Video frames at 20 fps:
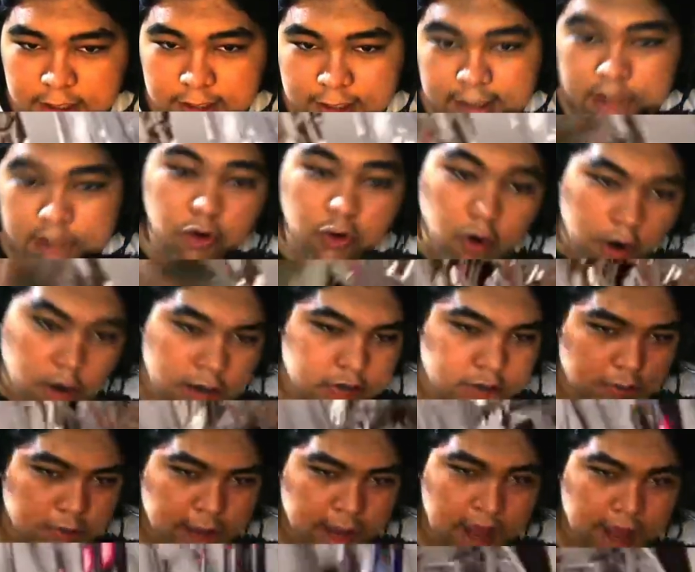ele
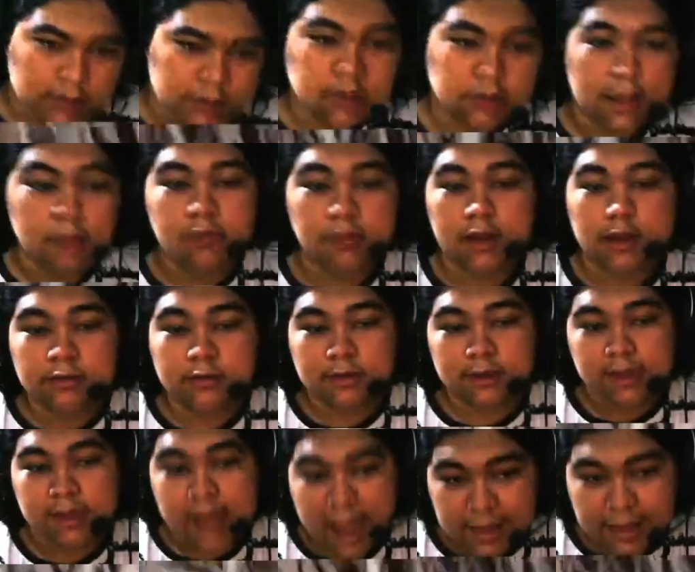corta o braço, lembrando
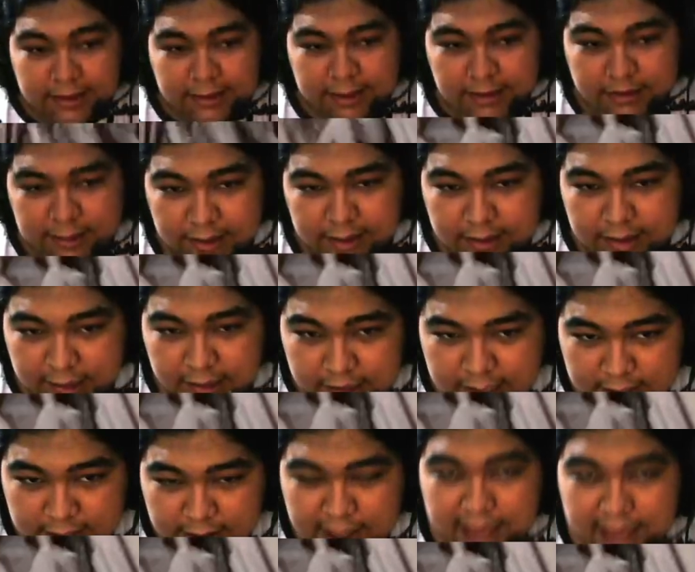que essa cena
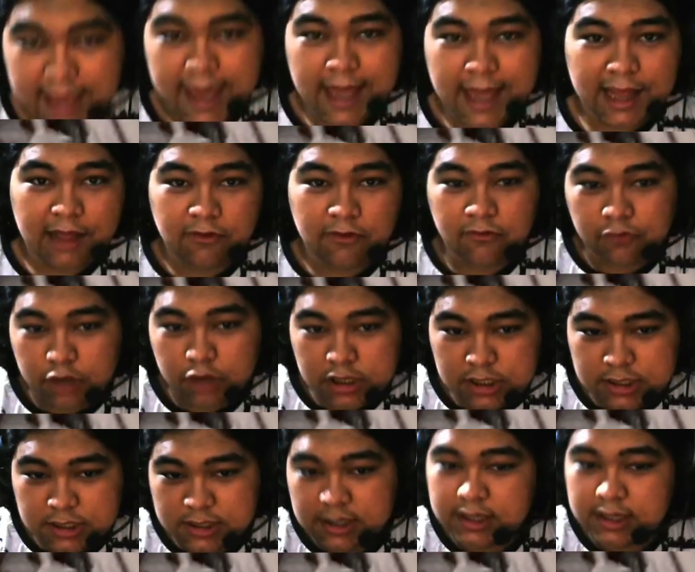aqui, ela foi
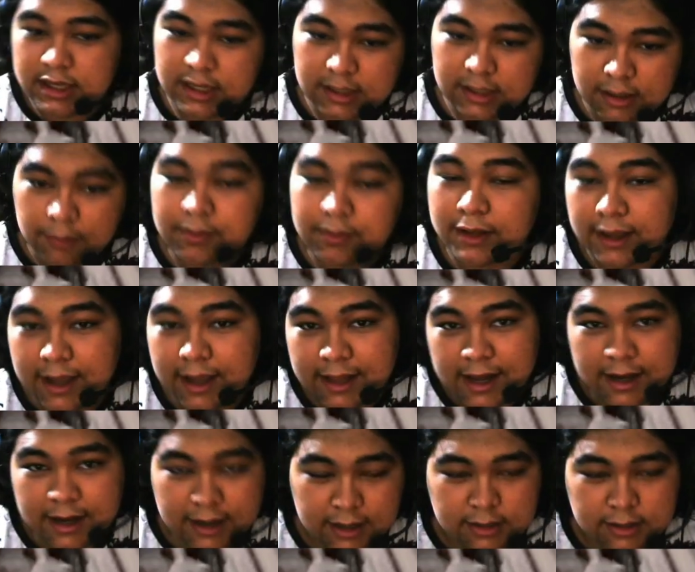descrita pela
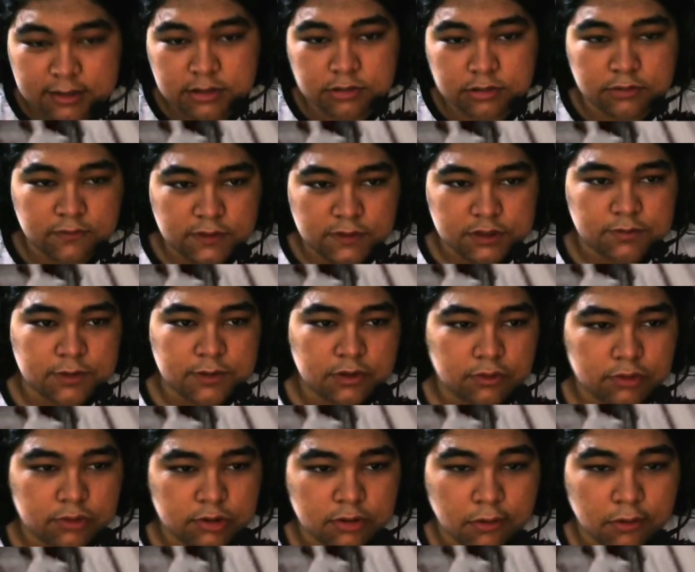galera que assistiu os 20
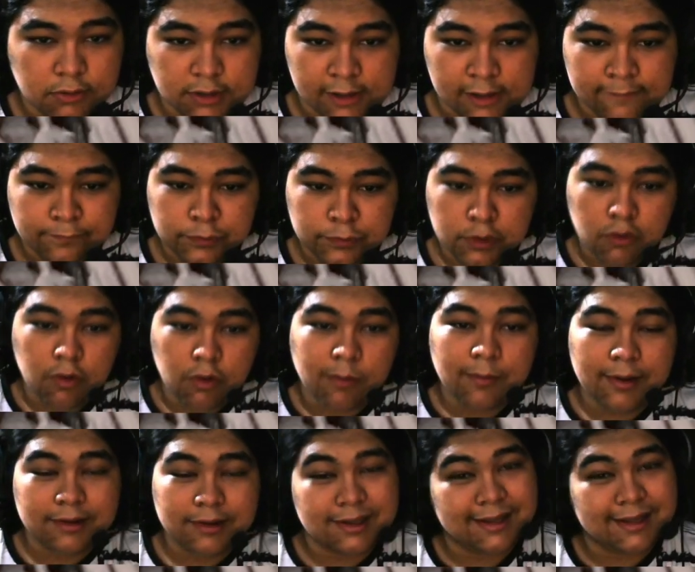minutos ontem como
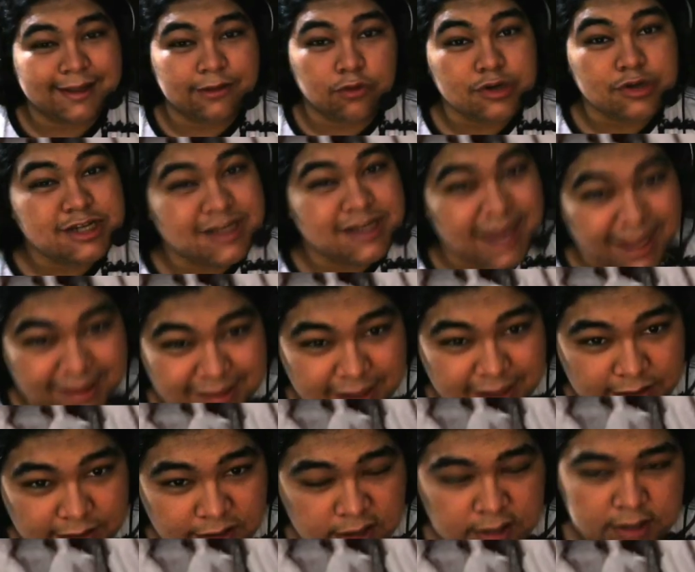uma cena
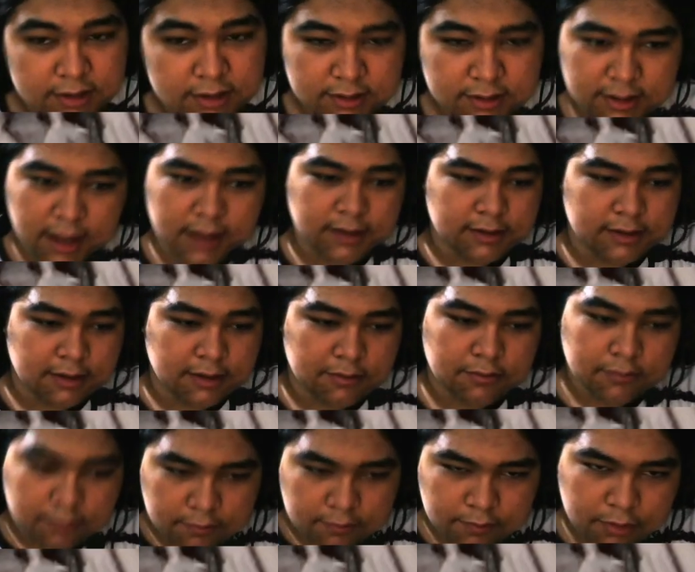nojenta, tá? Então,
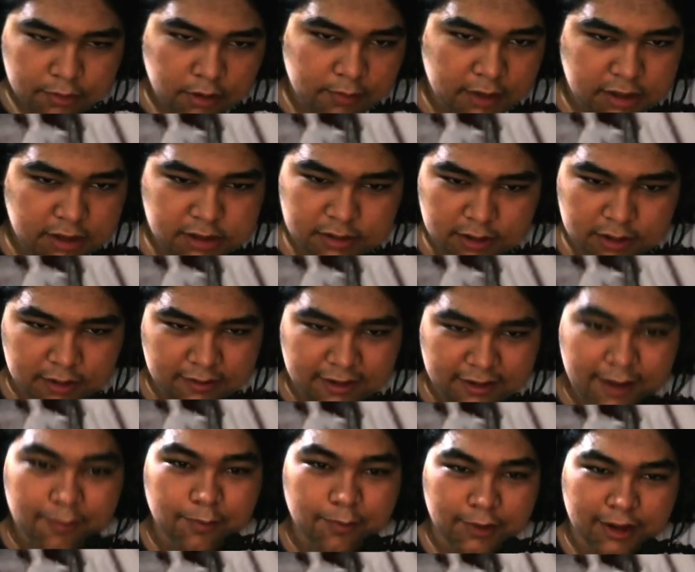provavelmente,
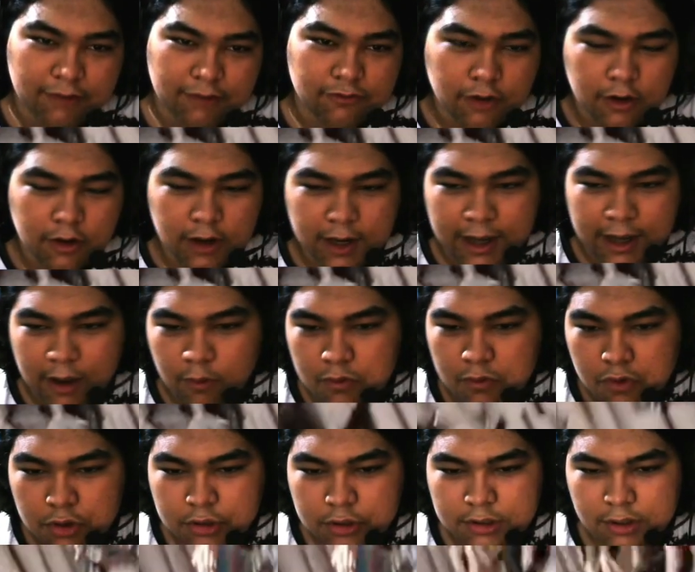né, porque vão arrancar o
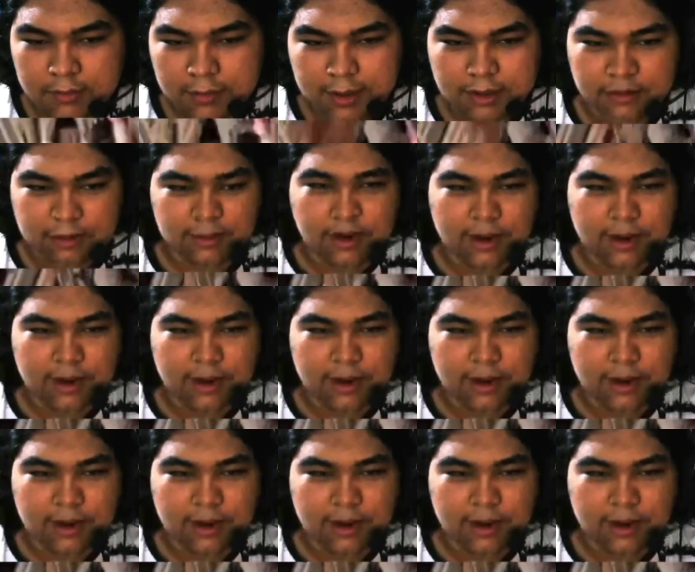olho também do